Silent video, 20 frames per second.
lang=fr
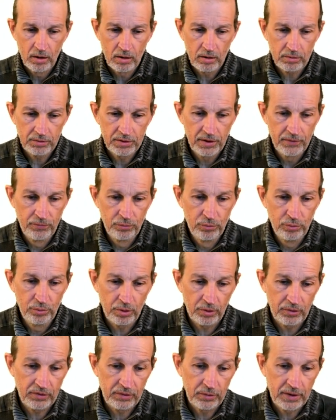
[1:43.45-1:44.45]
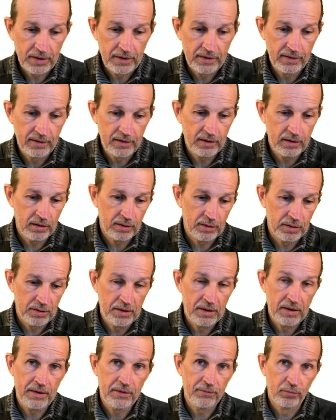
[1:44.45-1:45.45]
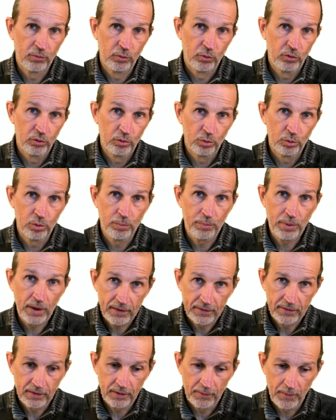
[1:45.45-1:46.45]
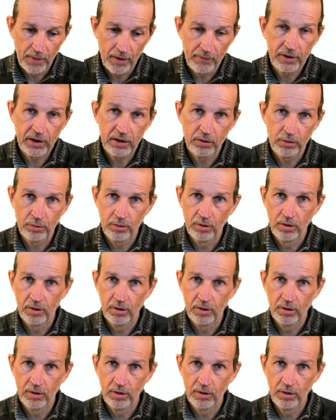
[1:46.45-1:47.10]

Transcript: on a vu ce qu'étaient les fonctions de perte hein, avec